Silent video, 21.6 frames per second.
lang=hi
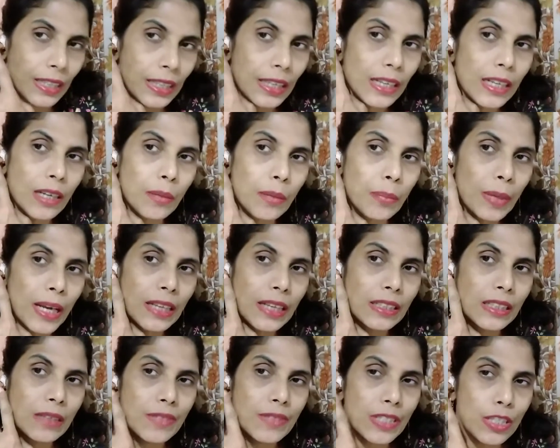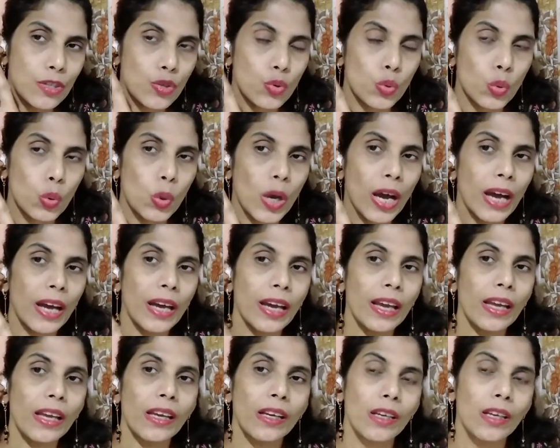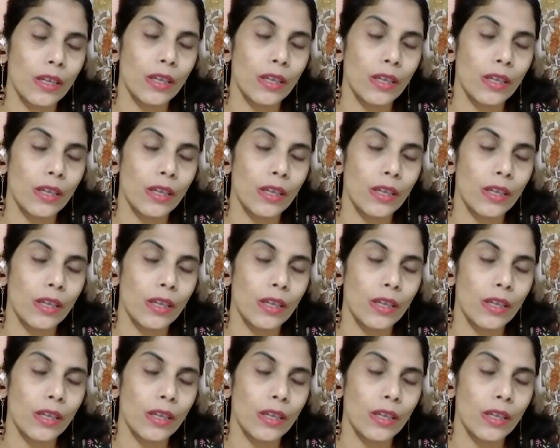ये कपड़ा एकदम से सूखा है